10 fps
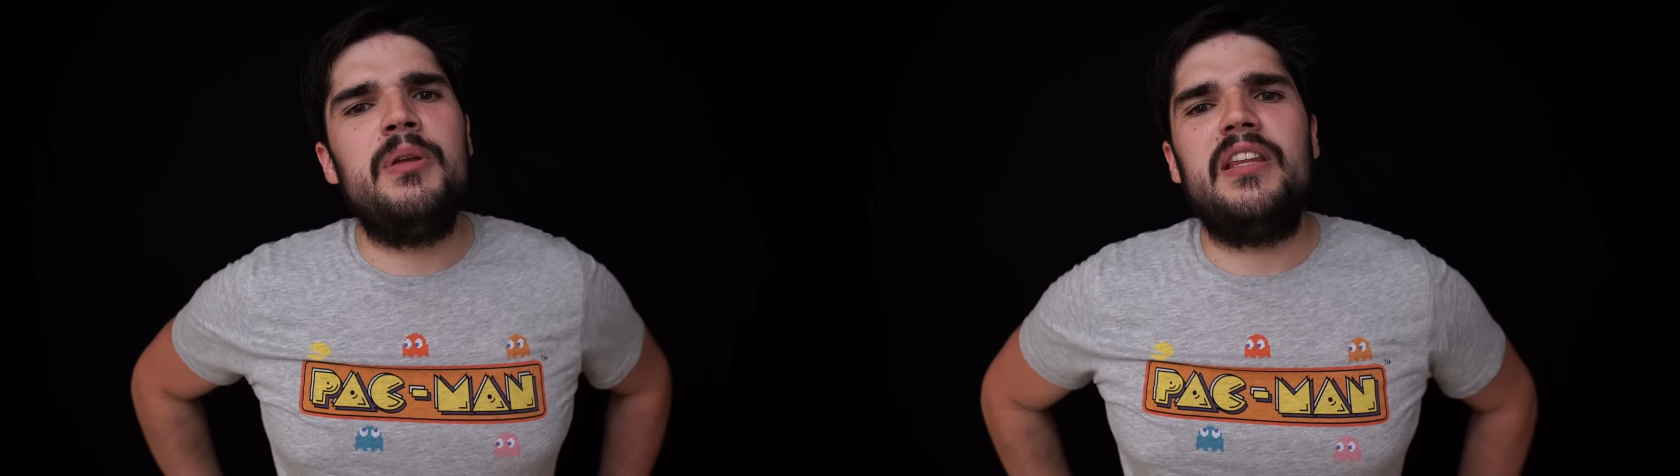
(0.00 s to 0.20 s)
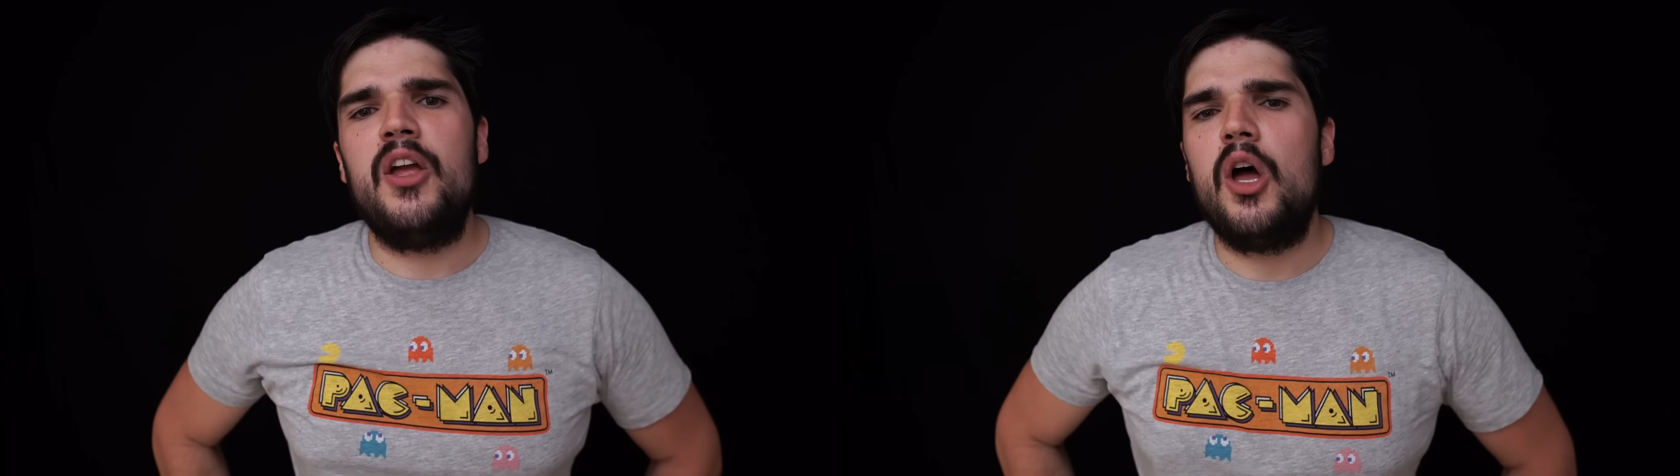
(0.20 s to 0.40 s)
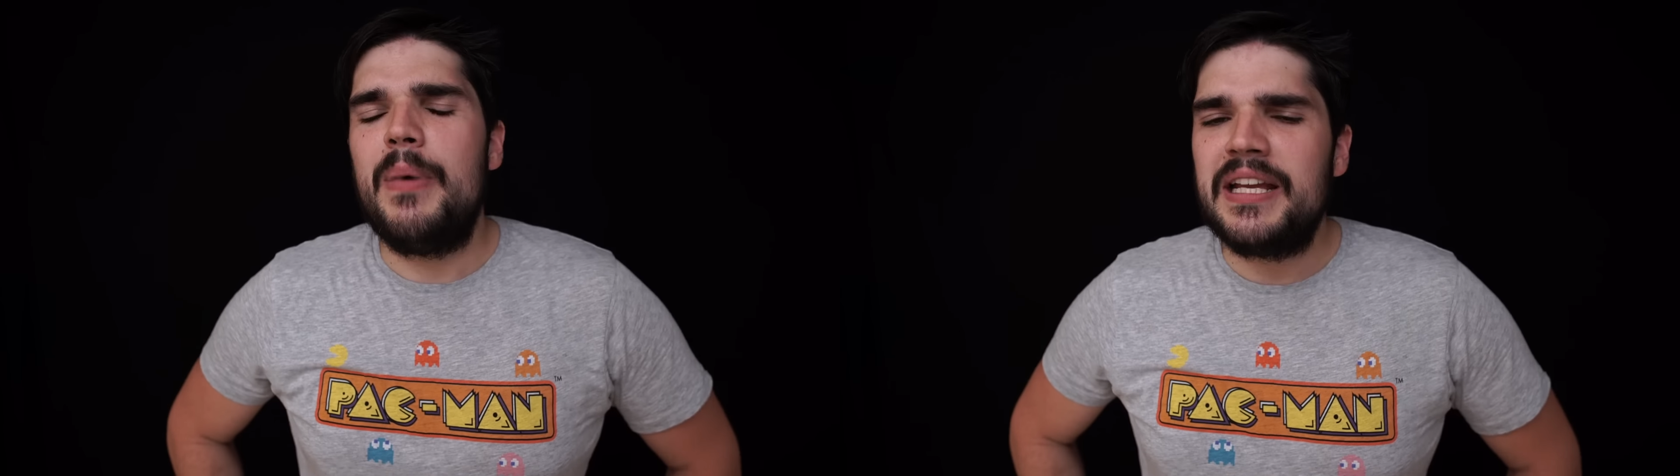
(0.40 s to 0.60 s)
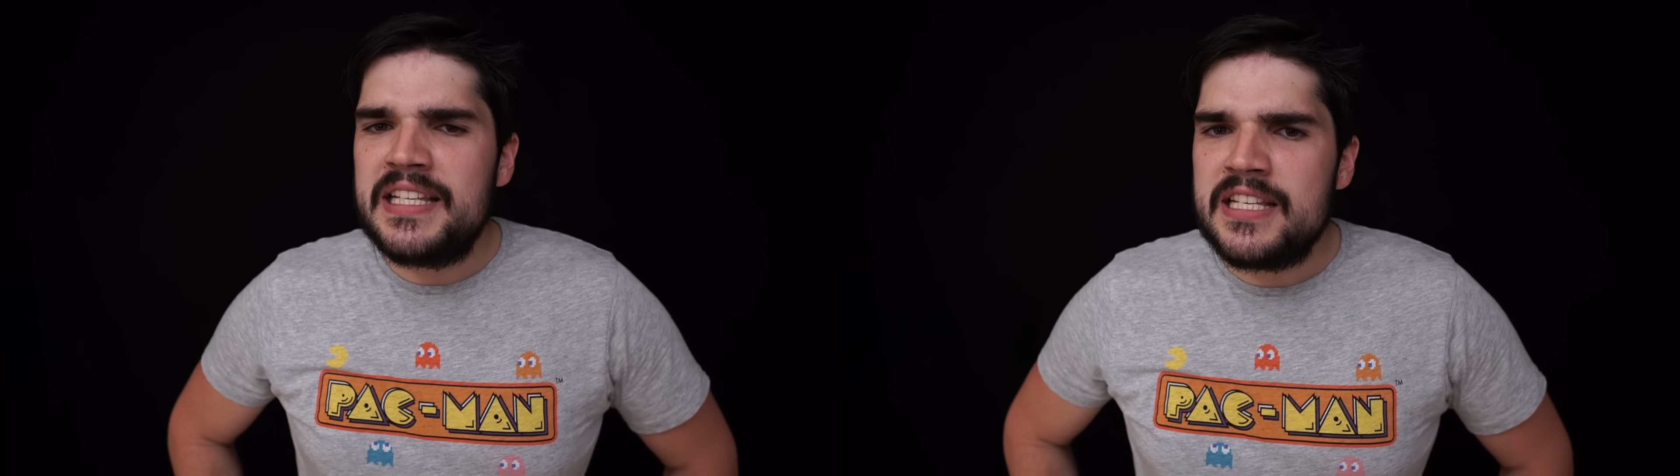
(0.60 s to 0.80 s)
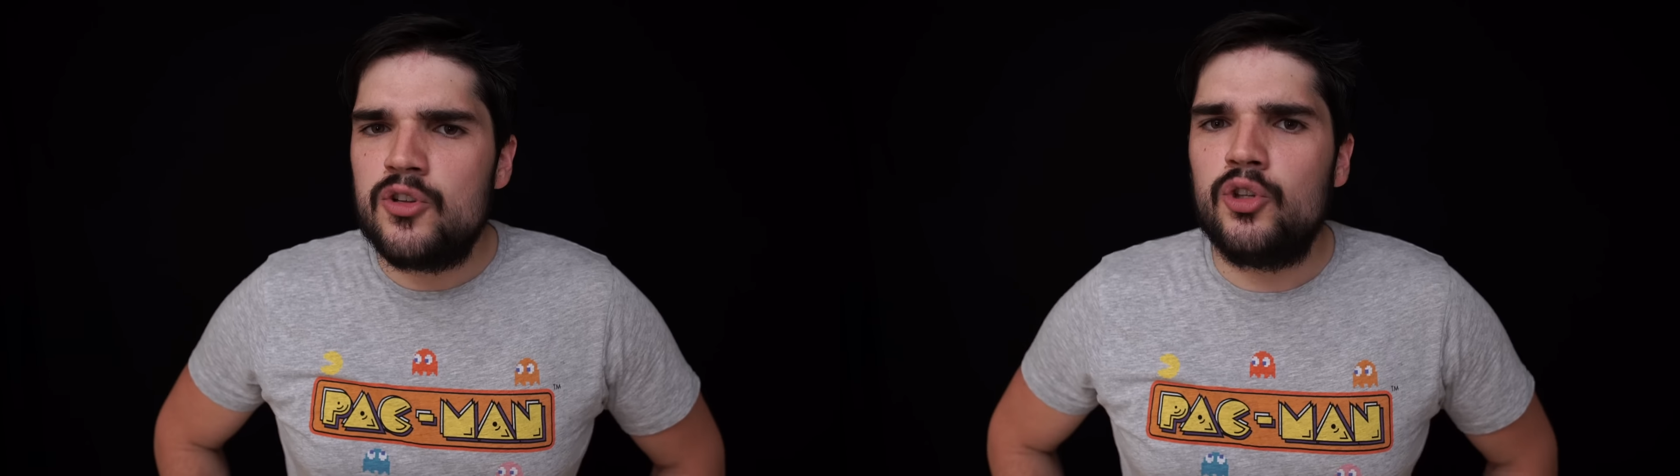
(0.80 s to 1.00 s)
mitrailleur Mac
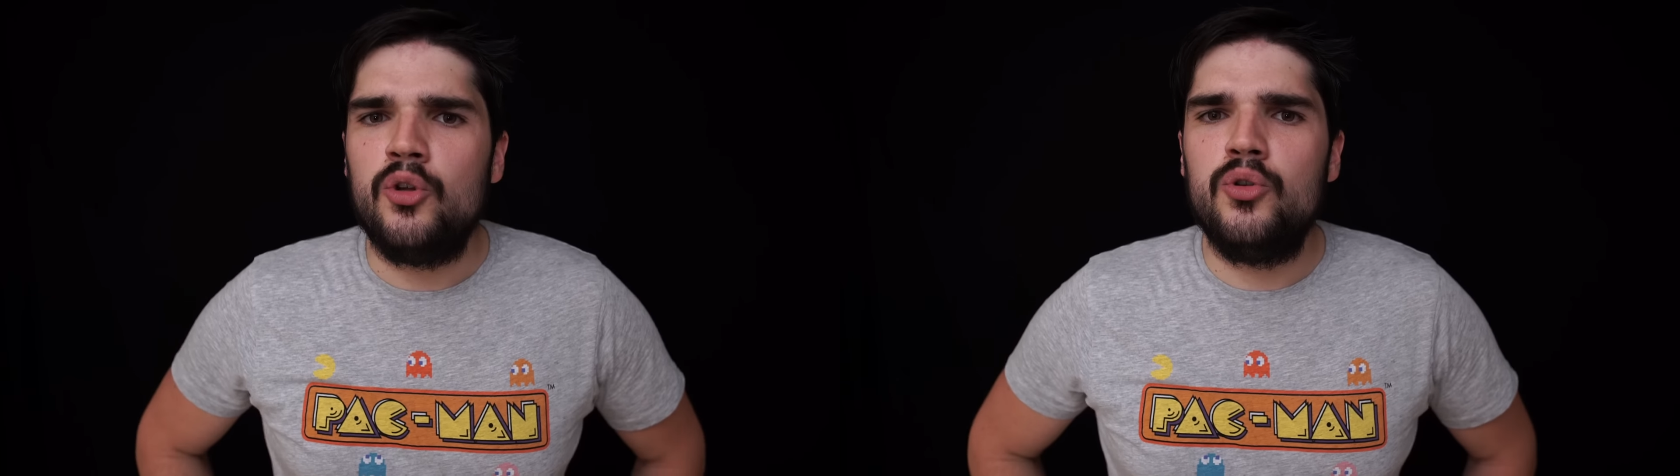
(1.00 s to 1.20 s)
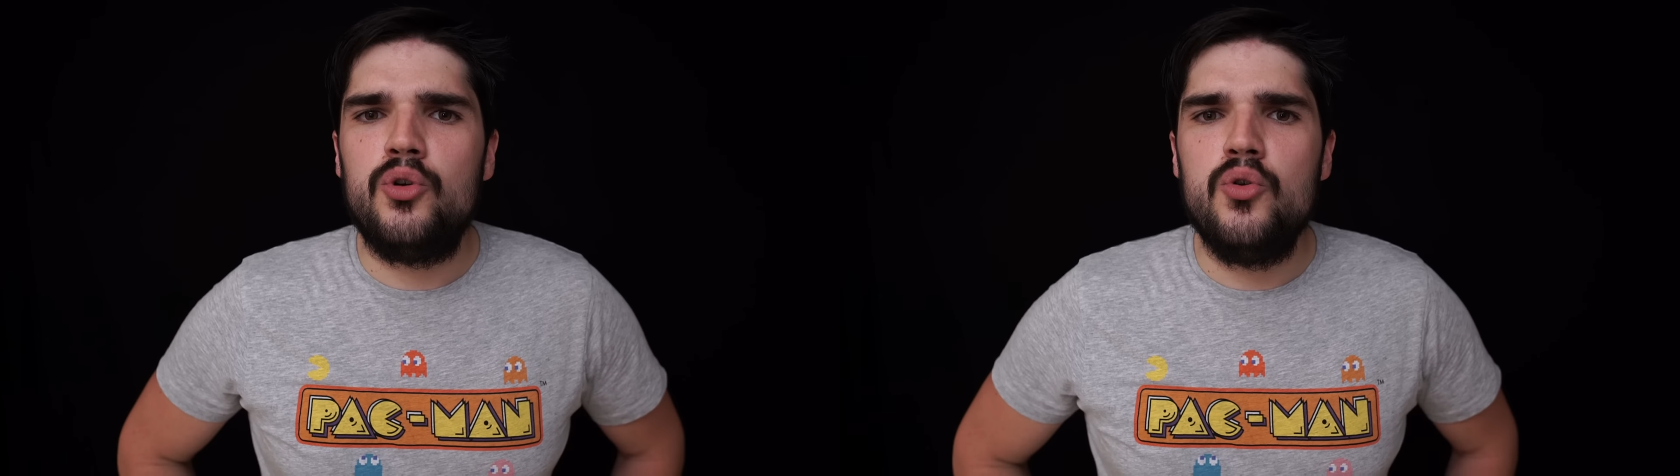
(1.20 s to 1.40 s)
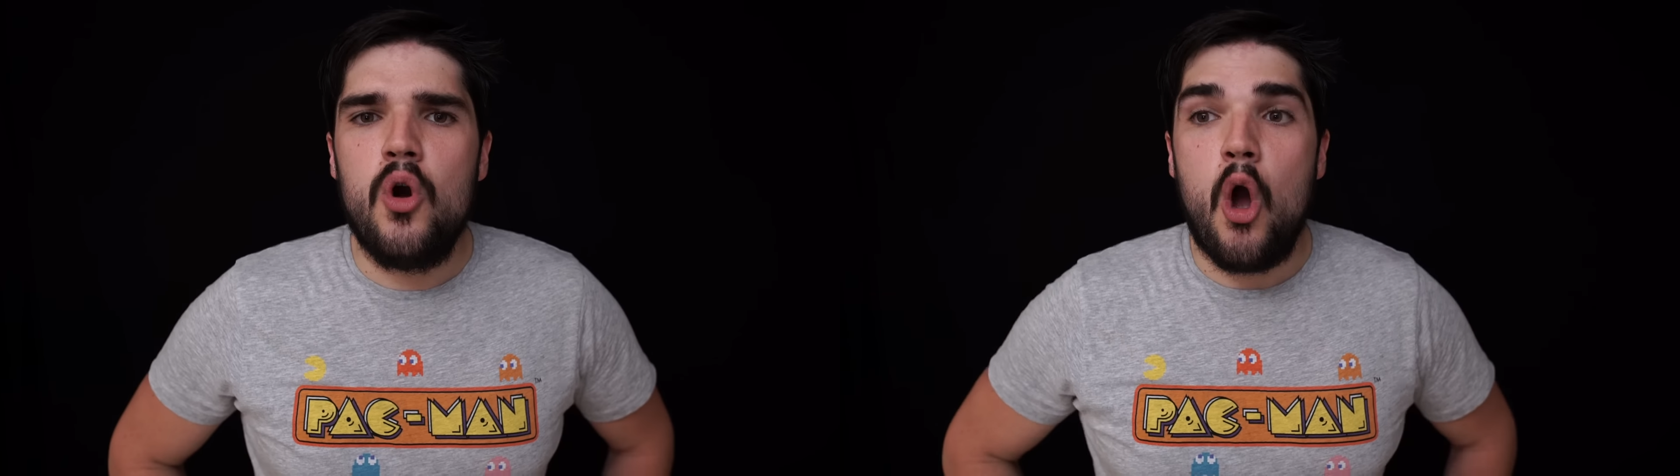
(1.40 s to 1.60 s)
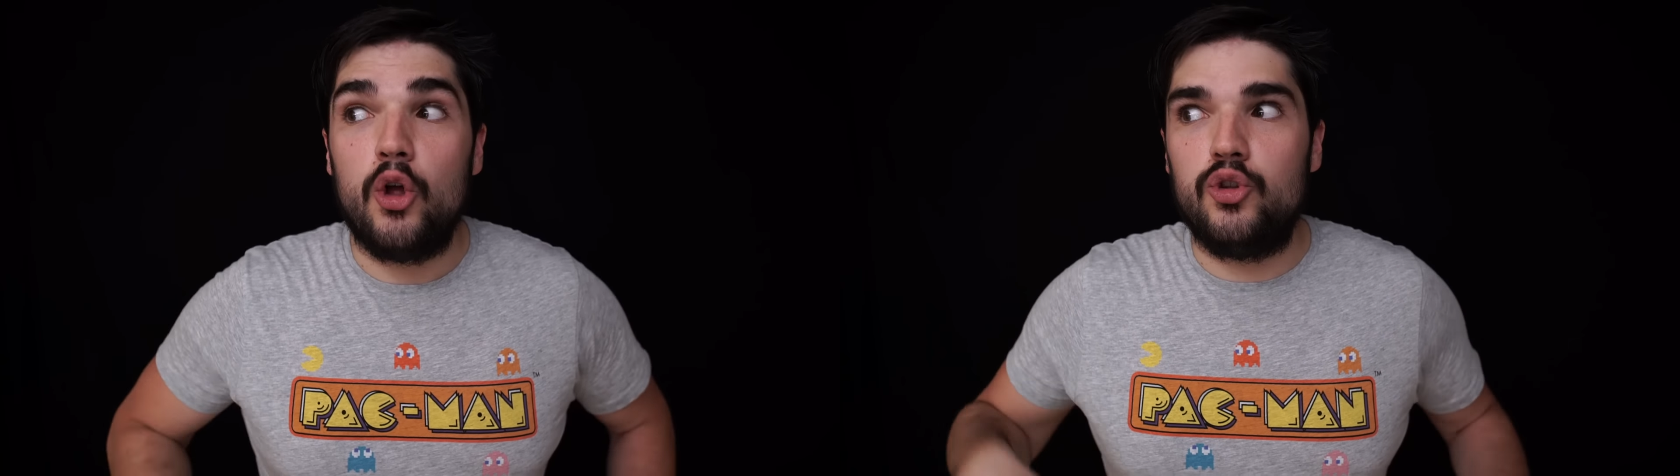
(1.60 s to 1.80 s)
10 de 32 coups.